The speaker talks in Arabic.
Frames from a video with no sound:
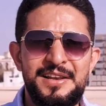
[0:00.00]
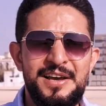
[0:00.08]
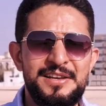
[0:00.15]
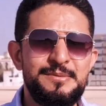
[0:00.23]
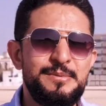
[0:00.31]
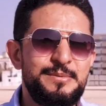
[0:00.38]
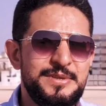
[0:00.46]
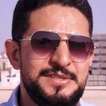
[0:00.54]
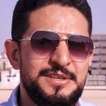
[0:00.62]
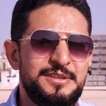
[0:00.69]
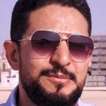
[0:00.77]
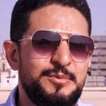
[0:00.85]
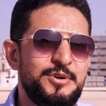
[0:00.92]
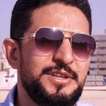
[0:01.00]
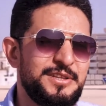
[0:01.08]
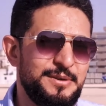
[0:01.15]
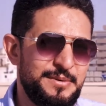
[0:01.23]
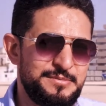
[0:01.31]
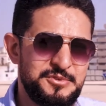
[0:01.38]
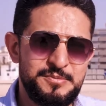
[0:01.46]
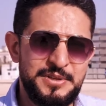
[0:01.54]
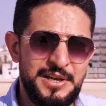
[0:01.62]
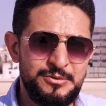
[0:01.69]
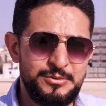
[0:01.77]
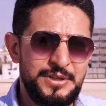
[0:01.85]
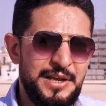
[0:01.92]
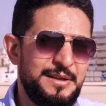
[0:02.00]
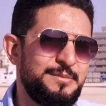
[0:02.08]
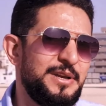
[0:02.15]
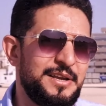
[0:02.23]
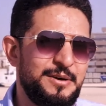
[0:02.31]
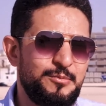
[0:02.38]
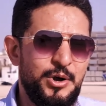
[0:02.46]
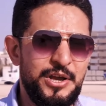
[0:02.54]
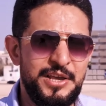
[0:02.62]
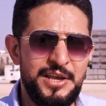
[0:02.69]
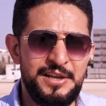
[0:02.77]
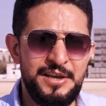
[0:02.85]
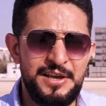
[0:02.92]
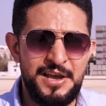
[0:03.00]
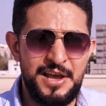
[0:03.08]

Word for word: لأن ببساطة ممكن تبقى مش متعود على ماركة معينة